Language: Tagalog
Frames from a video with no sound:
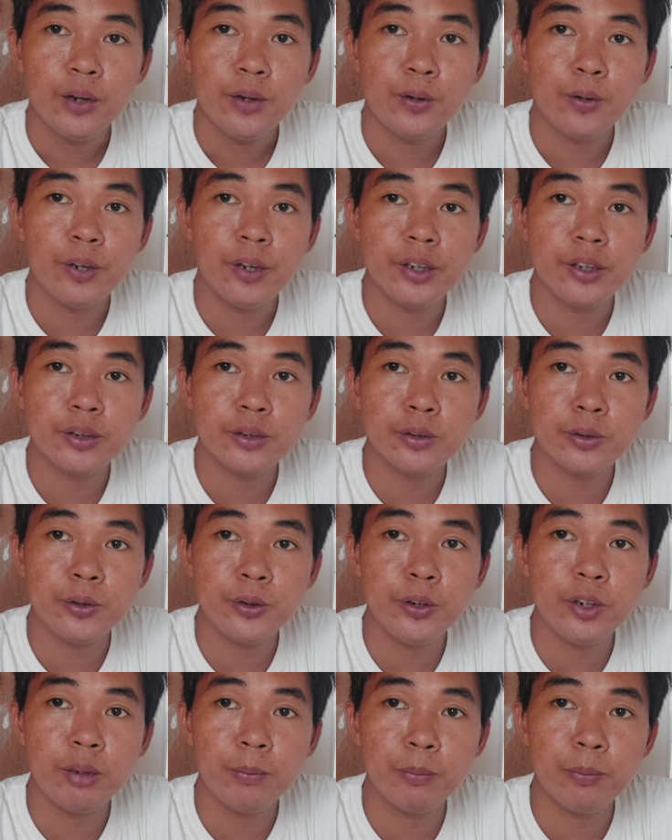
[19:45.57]
Okay, so
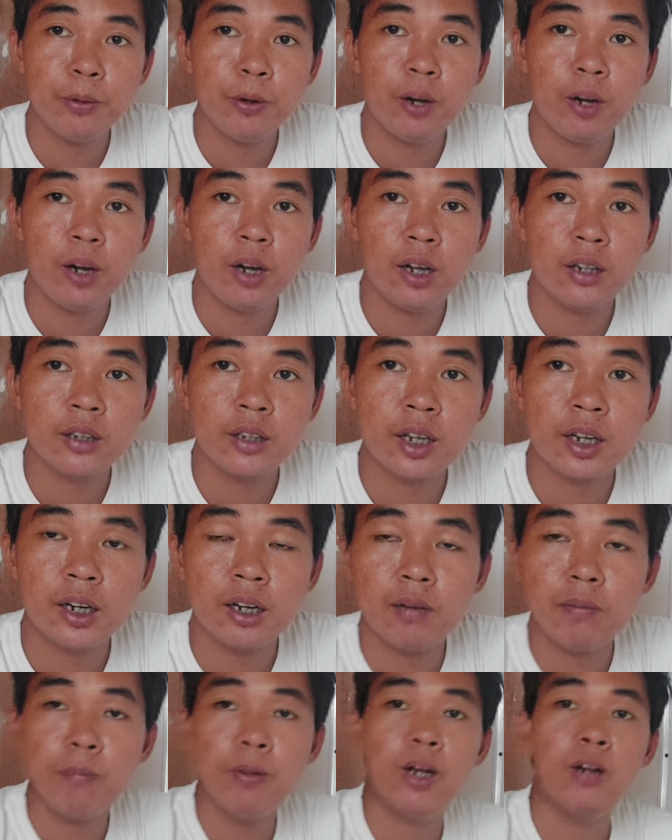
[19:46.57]
yun lang po. Uh,
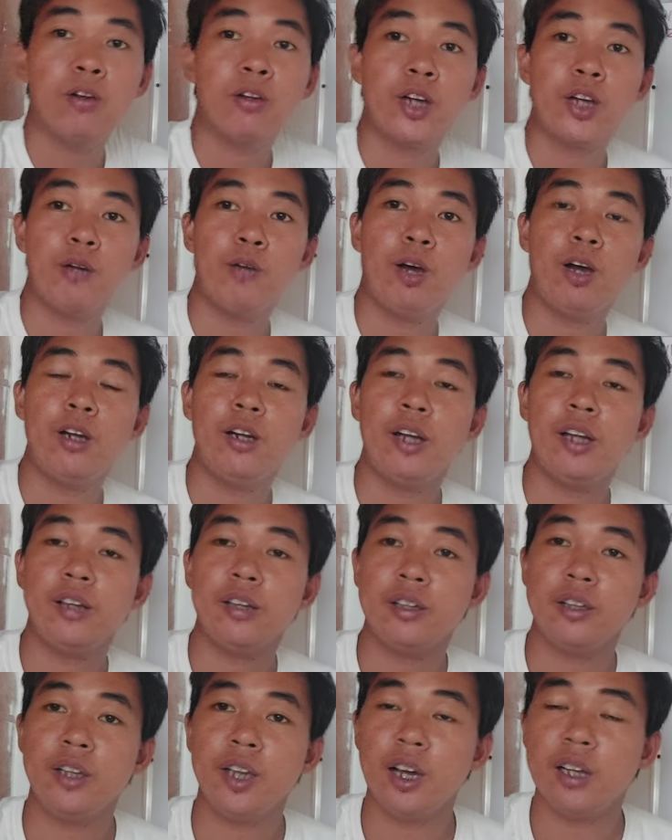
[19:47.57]
sana meron kayong uh,
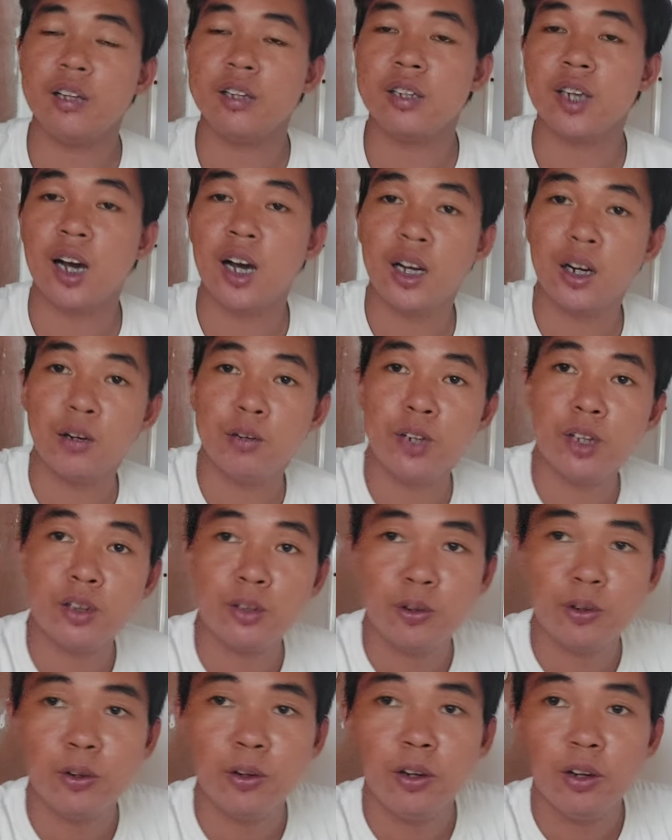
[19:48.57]
naintindihan sa araw na
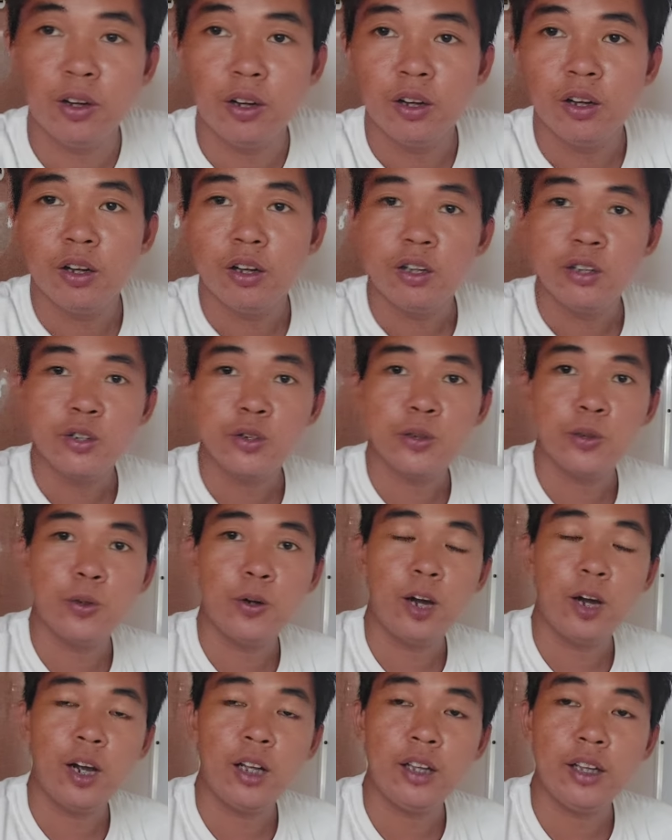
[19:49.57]
to.
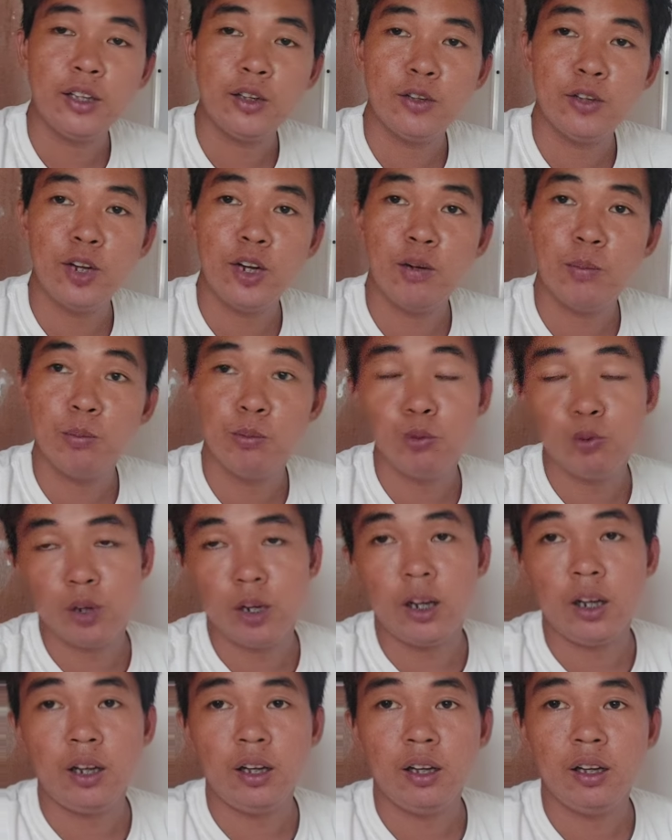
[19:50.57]
So hanggang dito na lang
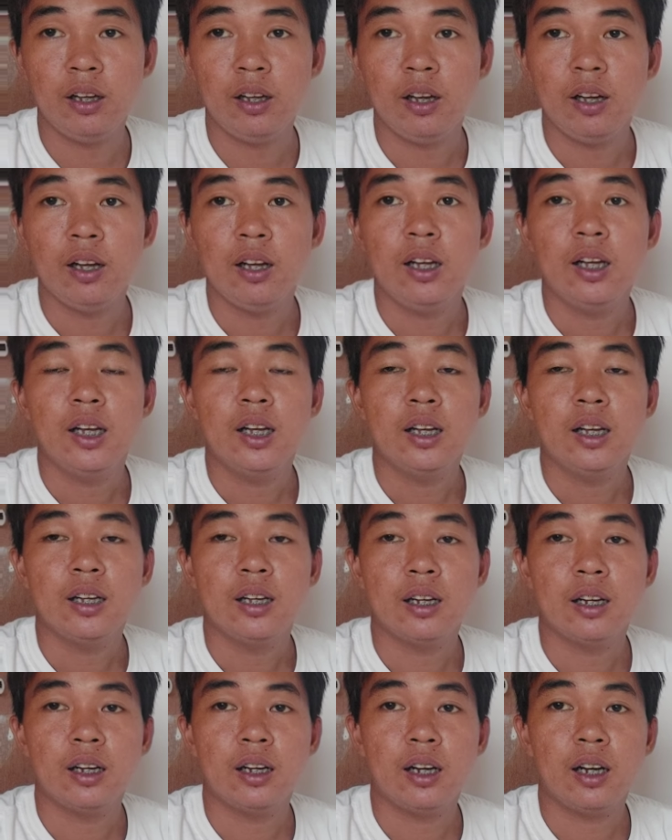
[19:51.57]
muna.
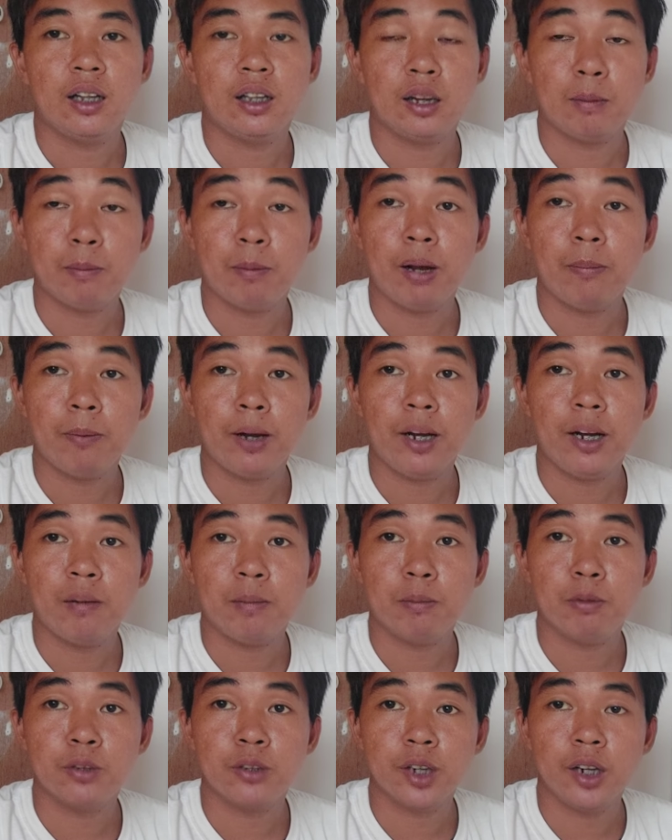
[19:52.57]
At
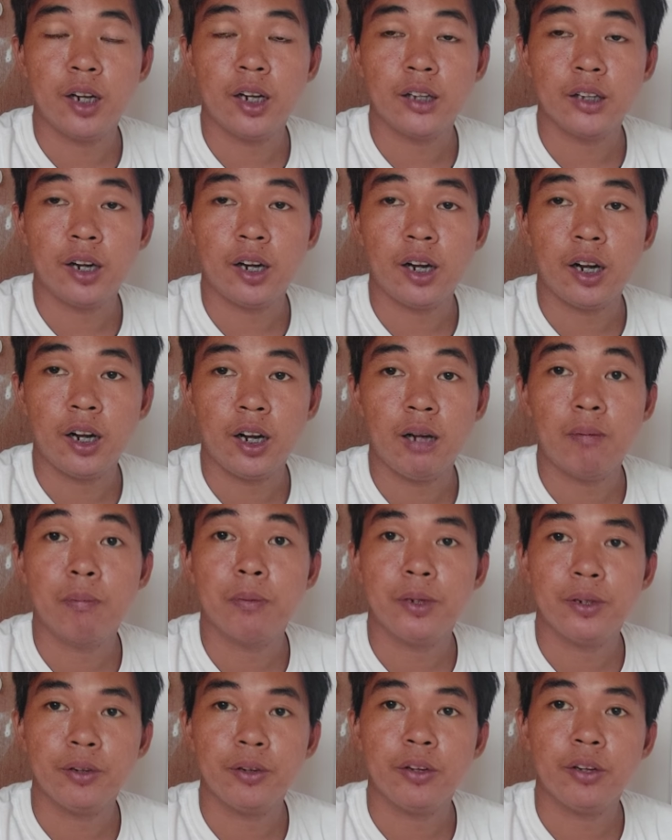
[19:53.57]
nagpapaalam po si Electrical uh,
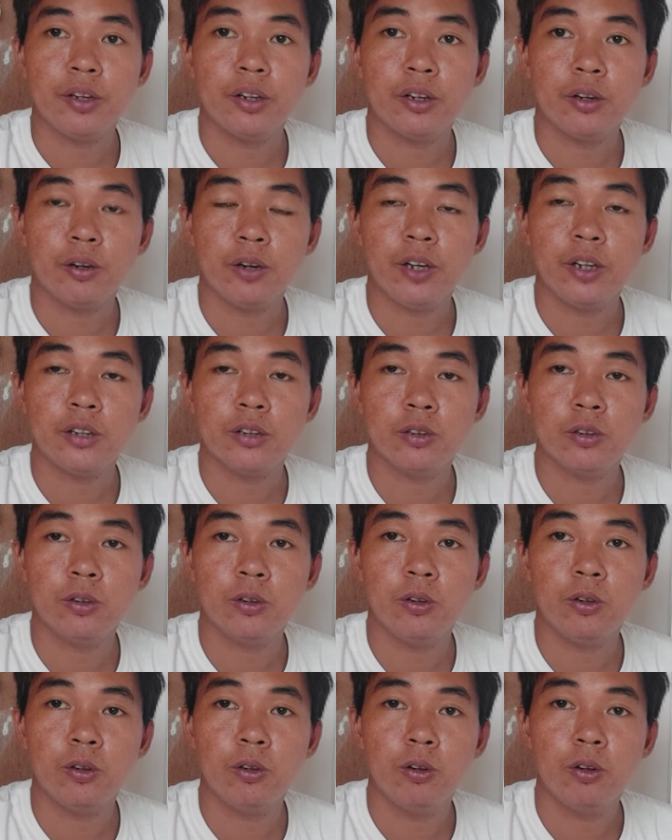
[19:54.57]
Pinoy. Okay,
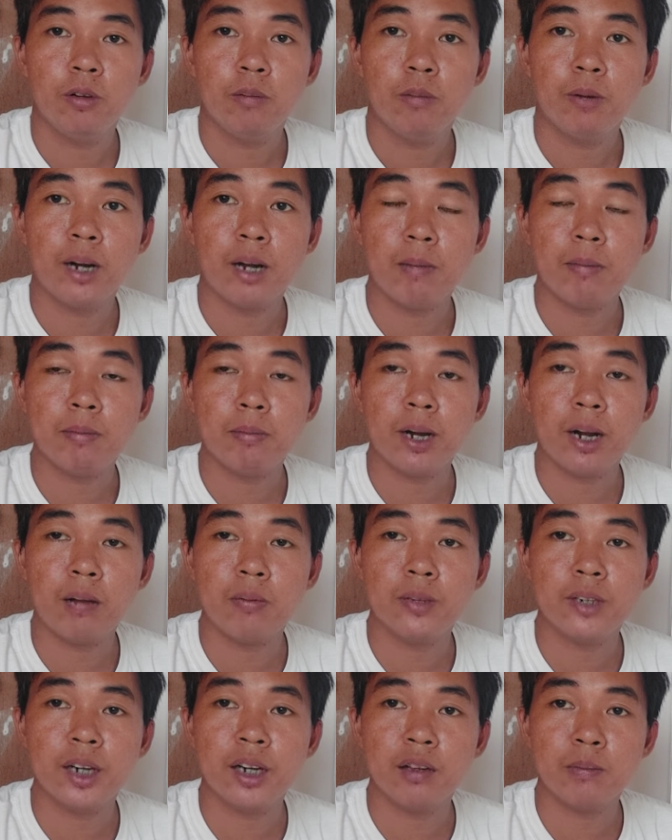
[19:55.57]
so maraming
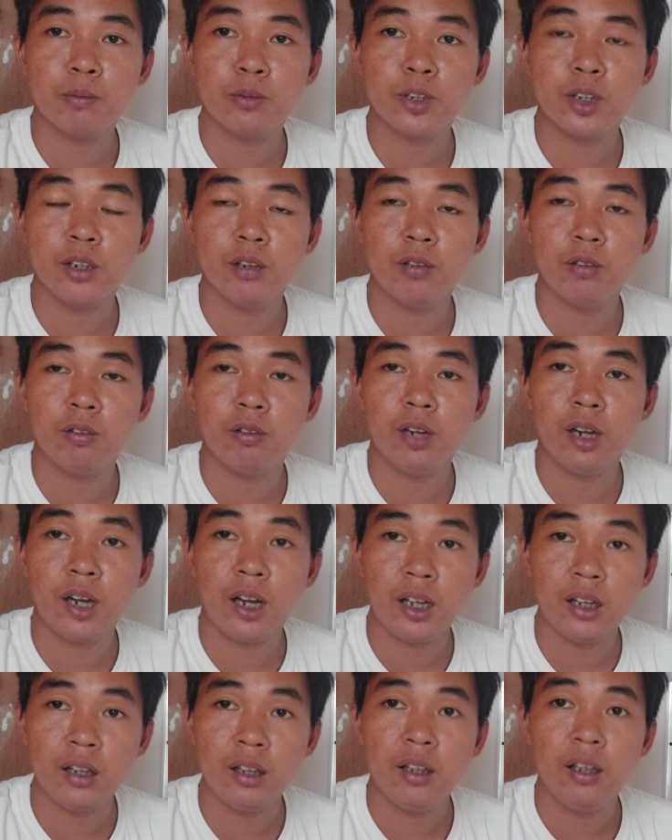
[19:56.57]
maraming salamat po sa inyong
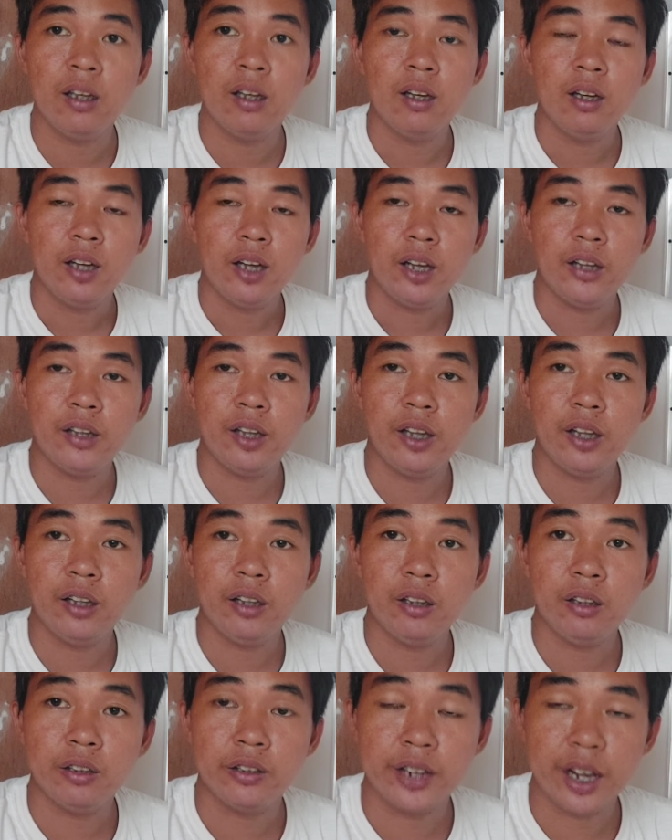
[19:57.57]
lahat. And then,
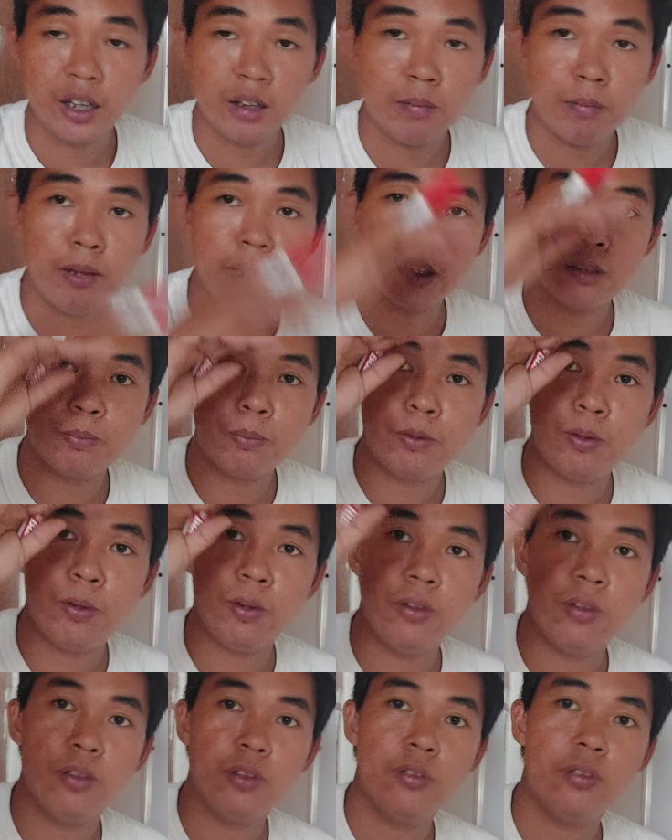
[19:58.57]
God bless po.
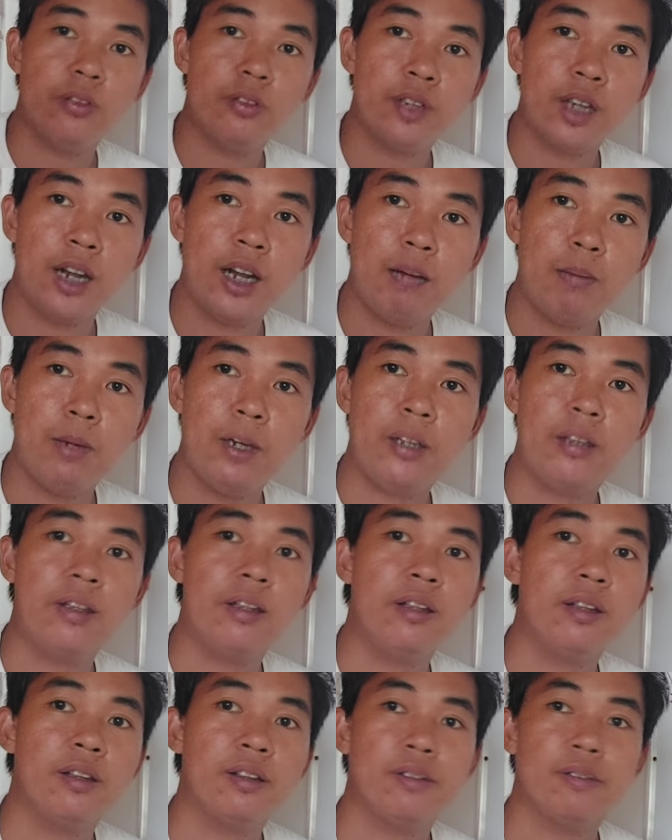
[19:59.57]

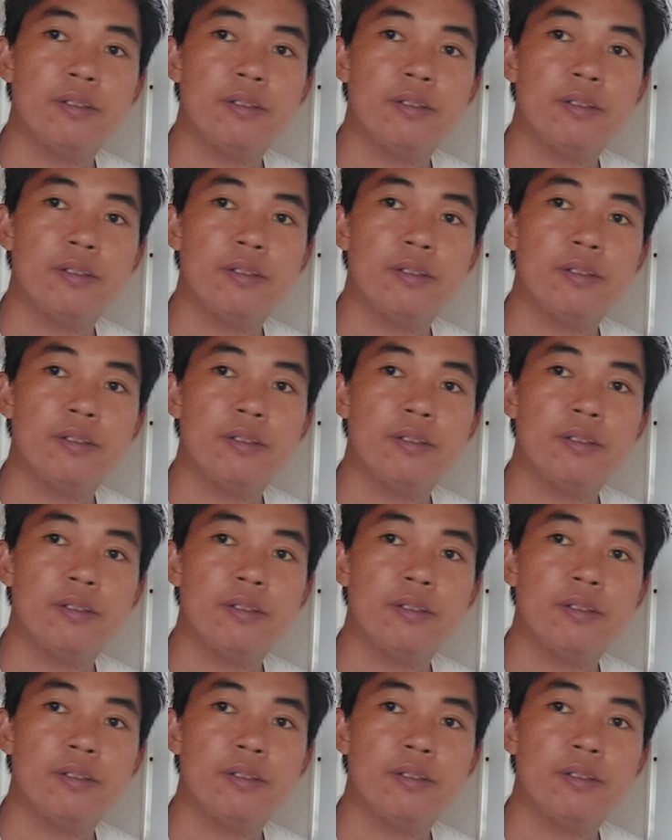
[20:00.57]
Salamat.